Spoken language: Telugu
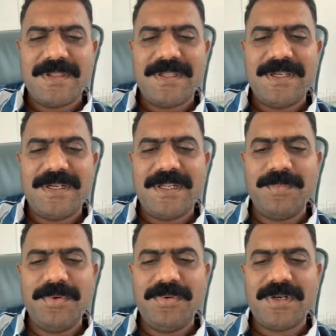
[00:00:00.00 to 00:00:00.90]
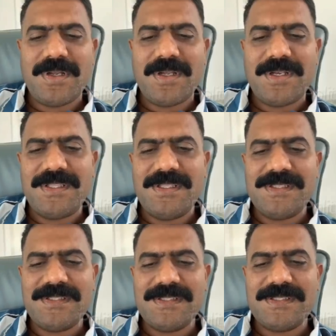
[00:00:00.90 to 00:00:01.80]
ఈ డబ్బులు డ్రా అనేది
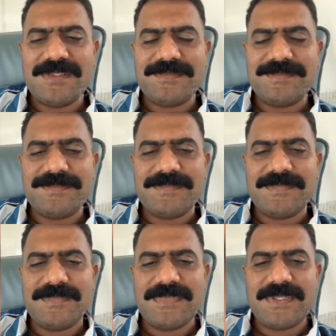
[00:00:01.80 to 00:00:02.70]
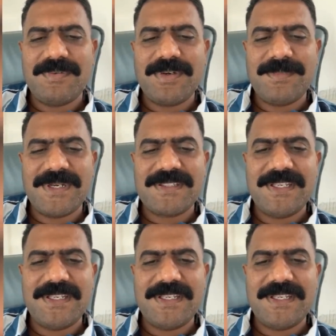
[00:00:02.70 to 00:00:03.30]
ఎవరికి మనకు